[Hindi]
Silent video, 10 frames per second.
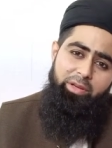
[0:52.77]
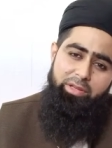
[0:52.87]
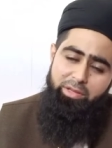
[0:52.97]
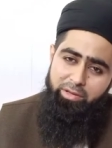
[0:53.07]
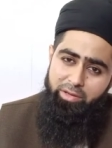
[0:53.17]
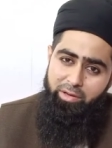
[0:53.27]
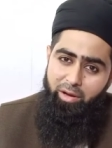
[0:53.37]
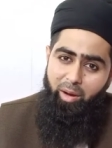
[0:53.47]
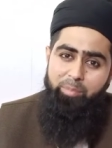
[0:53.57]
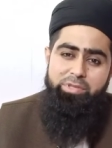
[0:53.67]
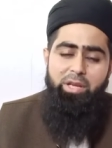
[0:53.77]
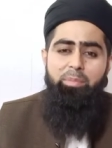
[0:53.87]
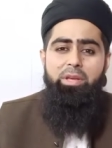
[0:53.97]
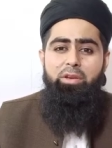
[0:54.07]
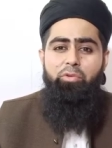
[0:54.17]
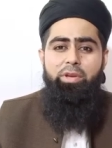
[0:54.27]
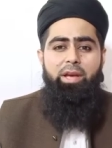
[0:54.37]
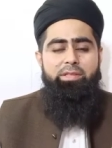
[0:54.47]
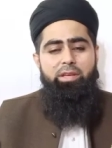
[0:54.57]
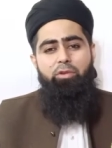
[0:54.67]
कहीं हमसे भी कोई
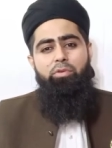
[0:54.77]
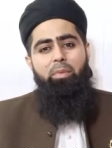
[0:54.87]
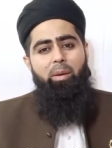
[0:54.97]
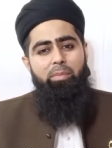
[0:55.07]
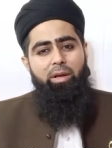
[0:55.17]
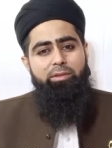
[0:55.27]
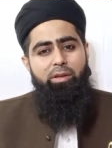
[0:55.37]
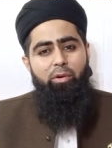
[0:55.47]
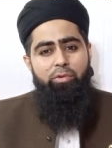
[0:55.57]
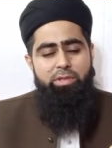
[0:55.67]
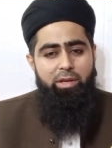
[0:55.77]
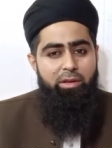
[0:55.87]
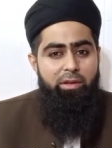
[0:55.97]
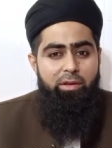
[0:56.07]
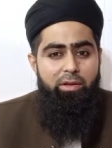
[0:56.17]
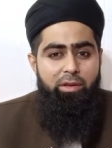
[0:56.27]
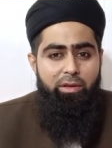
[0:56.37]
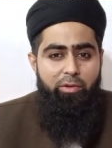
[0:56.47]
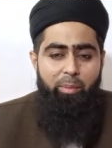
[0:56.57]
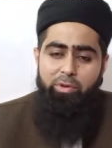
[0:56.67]
ऐसे कोई मामला ना हो जाएँ
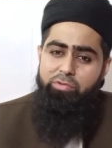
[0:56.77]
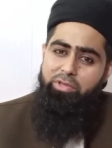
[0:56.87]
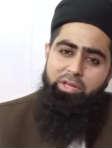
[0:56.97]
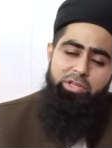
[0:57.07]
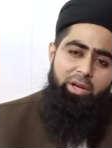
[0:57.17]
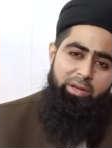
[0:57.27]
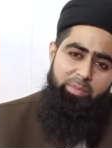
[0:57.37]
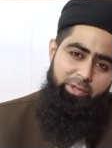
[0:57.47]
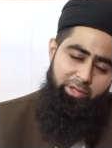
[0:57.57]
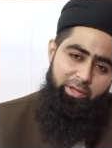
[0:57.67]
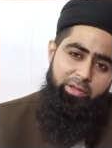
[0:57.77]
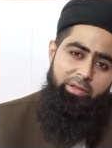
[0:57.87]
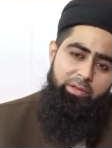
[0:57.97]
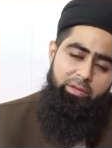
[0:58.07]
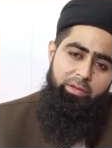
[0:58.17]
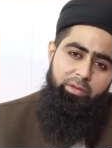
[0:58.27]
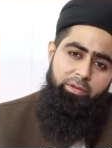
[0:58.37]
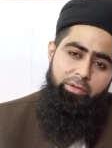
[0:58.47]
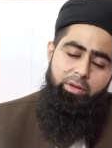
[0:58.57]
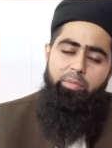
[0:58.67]
तो हमें उनकी निशानी बताएँ
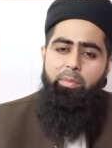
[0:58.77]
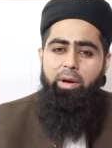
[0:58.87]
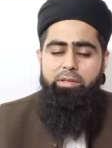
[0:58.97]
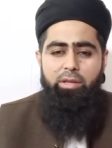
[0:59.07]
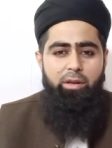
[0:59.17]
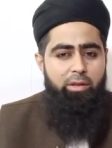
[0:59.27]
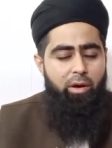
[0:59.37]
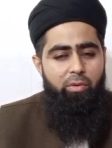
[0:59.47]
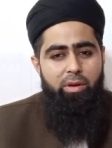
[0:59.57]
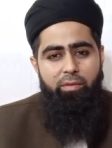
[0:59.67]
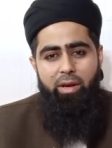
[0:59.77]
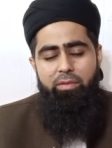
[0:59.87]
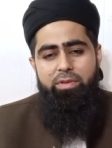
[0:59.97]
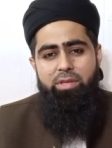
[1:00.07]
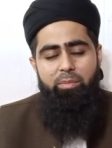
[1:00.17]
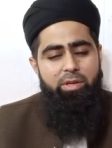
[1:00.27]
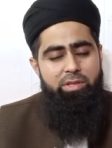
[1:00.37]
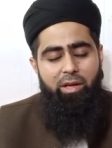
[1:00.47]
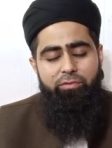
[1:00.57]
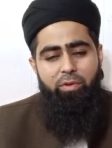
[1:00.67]
तो नबी पाक सल्लल्लाहु अलैहि वसल्लम ने
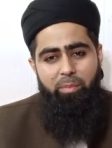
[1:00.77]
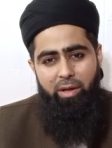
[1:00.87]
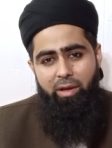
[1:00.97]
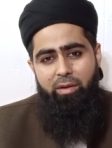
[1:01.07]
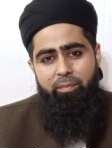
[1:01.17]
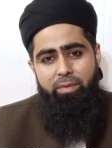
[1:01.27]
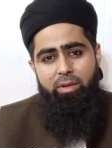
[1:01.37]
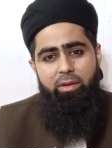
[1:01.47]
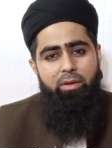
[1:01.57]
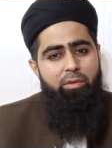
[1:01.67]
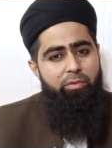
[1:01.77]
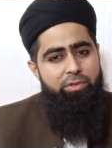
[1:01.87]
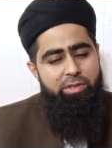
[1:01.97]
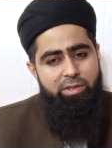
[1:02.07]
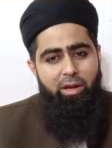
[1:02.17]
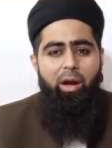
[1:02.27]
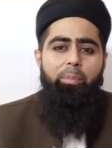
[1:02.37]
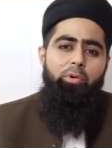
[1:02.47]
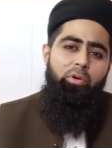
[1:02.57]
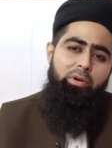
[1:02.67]
शाद फरमाया जिस तरह
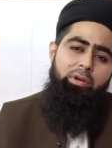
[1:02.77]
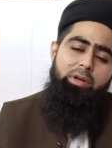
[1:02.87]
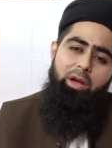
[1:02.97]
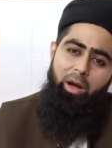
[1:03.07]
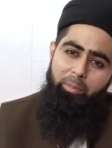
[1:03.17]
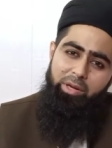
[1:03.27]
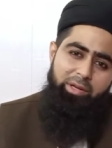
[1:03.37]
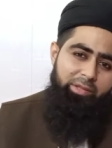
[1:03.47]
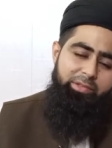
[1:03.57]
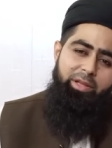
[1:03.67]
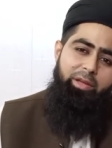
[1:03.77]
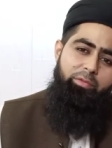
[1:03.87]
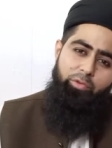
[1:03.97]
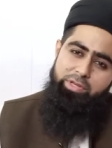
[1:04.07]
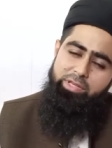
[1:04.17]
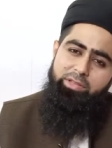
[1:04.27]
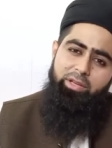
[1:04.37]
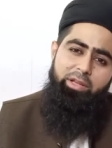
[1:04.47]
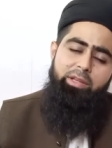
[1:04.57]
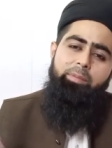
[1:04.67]
आप लोग अमल करते हैं वो इसी
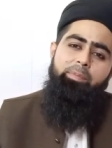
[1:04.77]
तरह ही